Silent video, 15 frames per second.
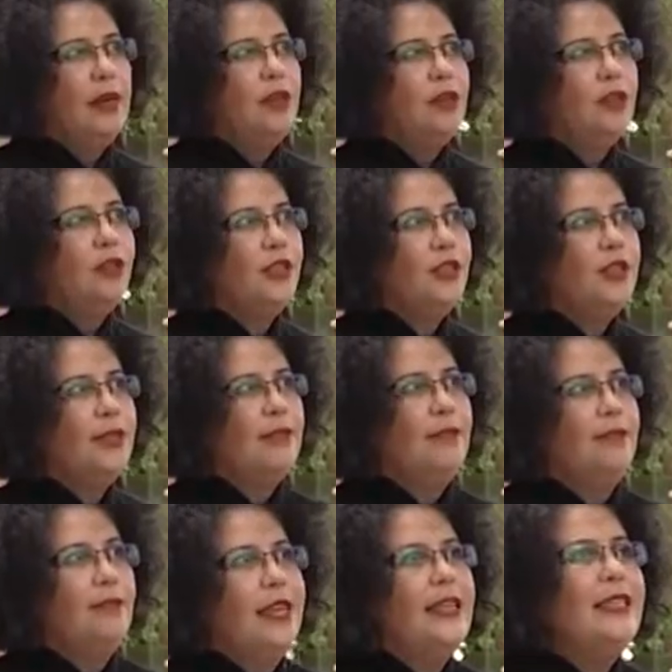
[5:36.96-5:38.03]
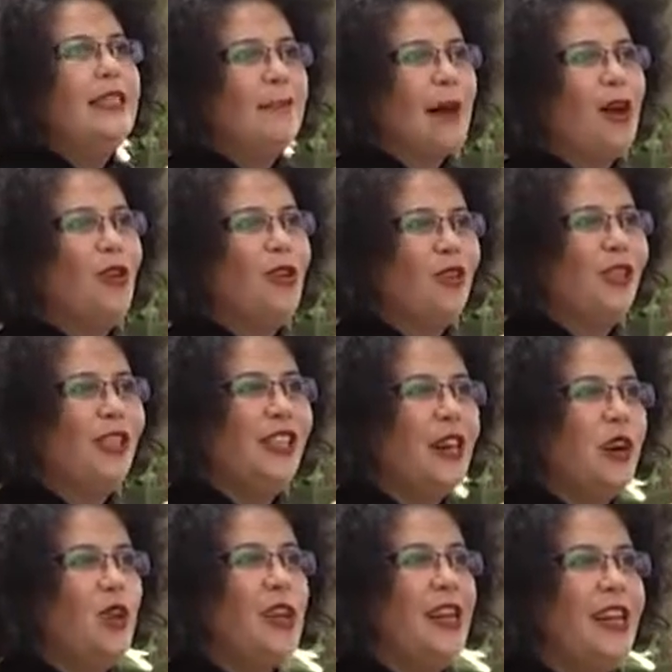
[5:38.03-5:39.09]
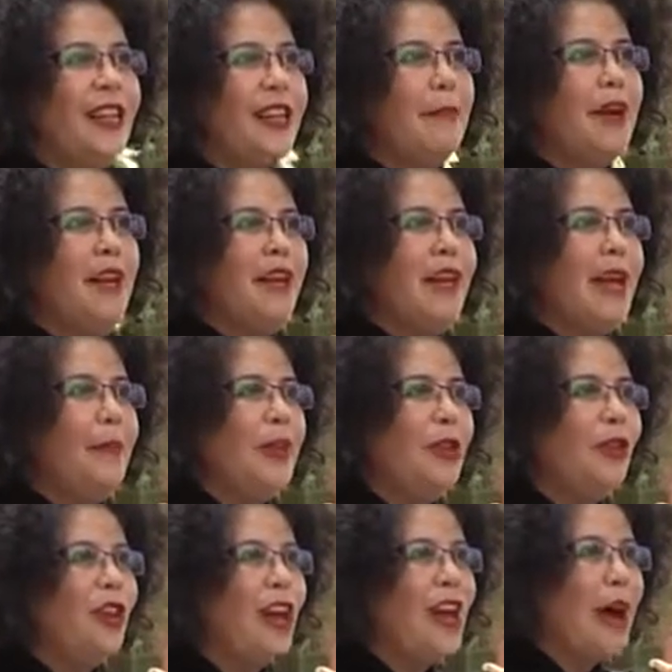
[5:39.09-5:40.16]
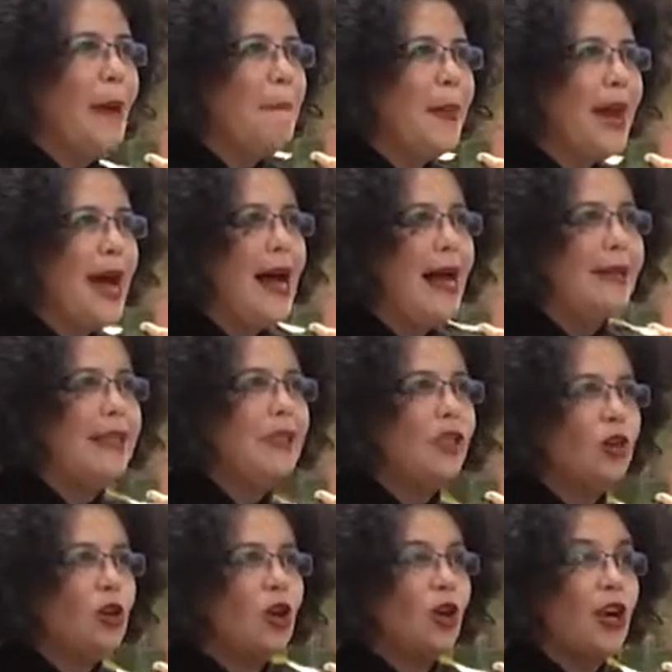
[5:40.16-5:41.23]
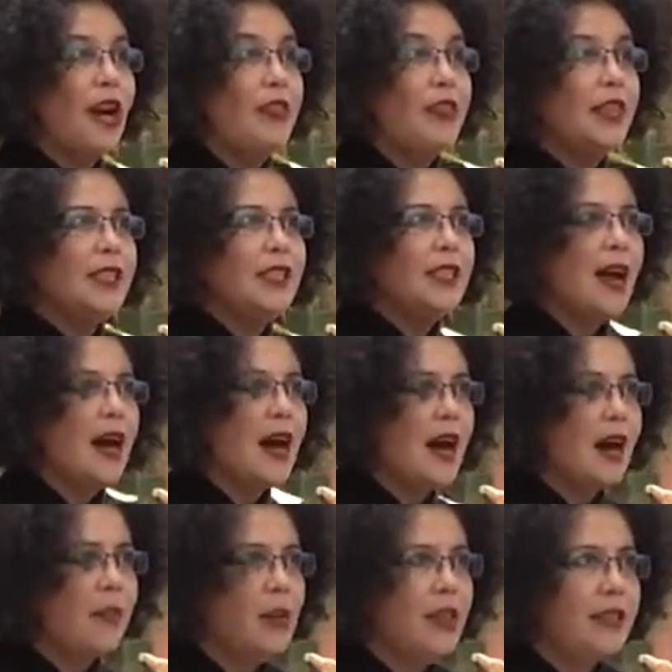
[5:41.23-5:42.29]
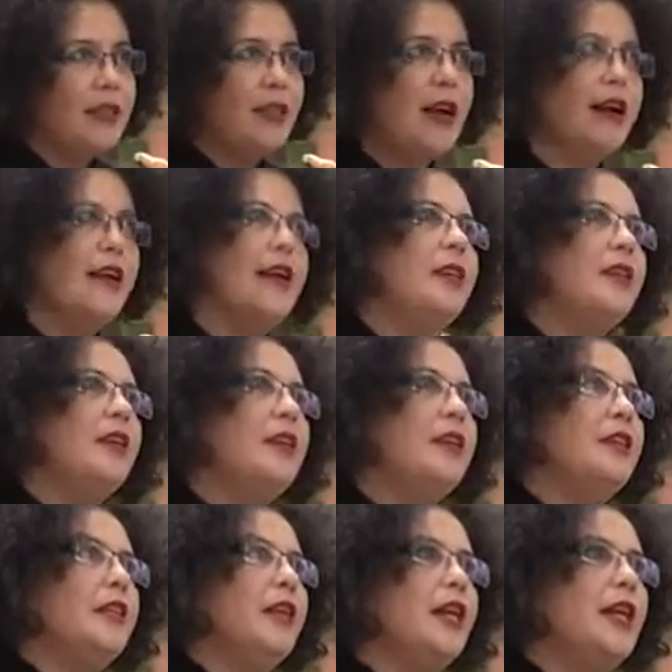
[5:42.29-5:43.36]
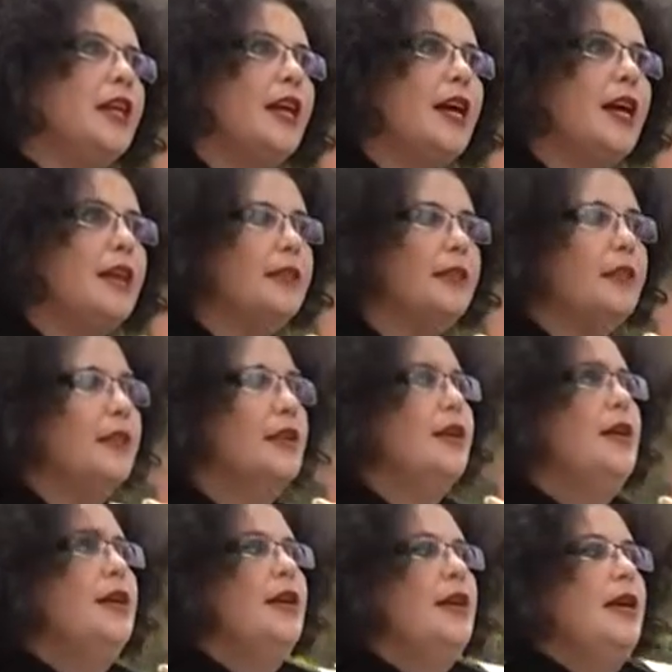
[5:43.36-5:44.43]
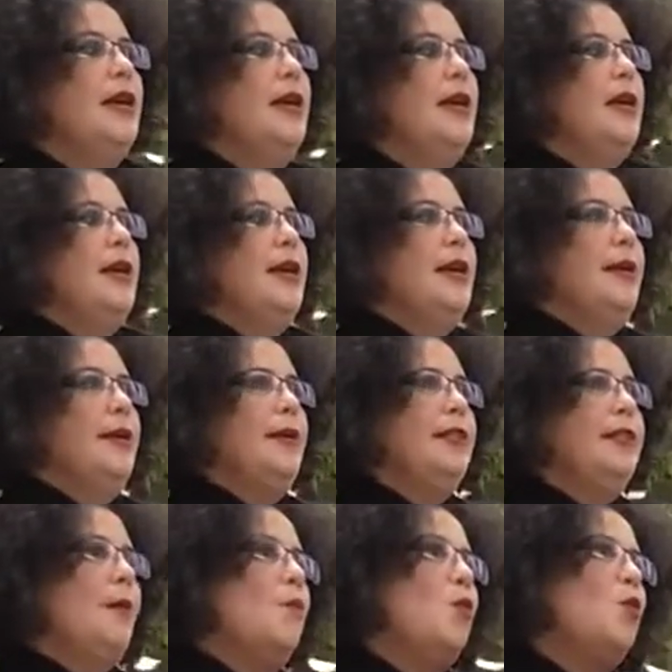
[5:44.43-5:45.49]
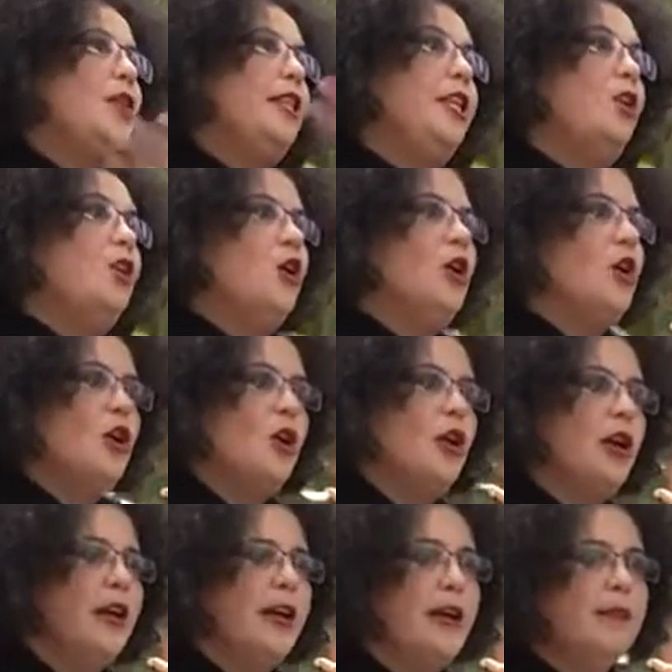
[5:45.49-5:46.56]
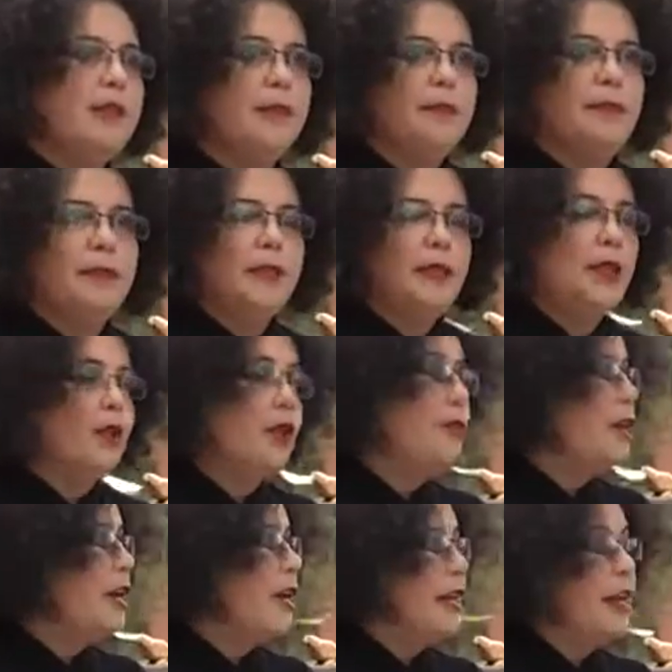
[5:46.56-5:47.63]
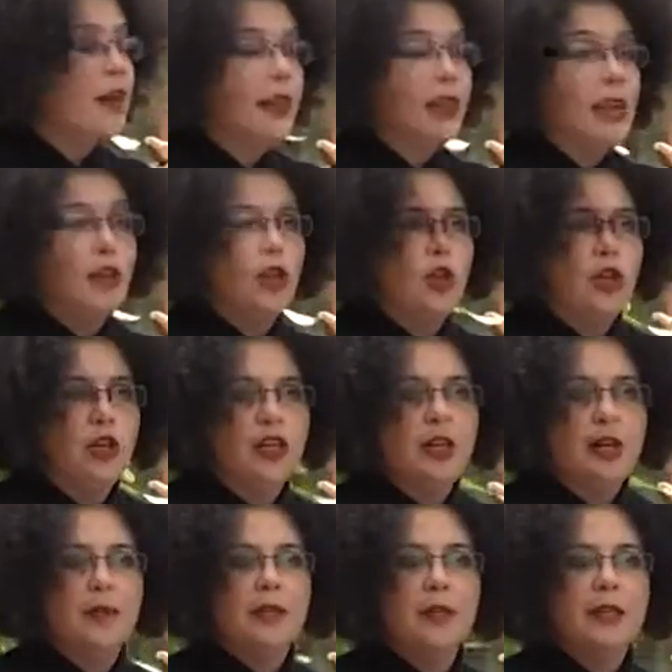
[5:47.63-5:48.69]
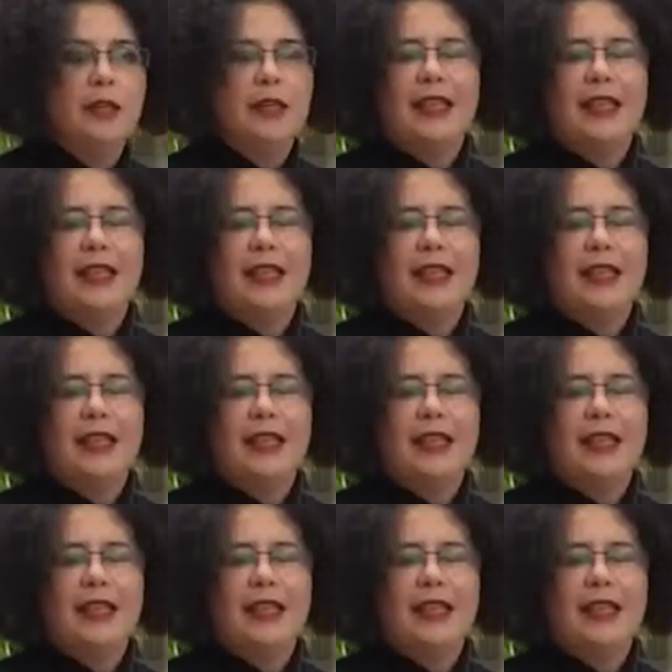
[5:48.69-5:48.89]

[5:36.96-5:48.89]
entonces me hice más conocida con el tema de la pintura de las plantas o los grandes árboles, estas grandes telas, eh, ya multicolores. A veces ya creo que voy a quedar daltónica porque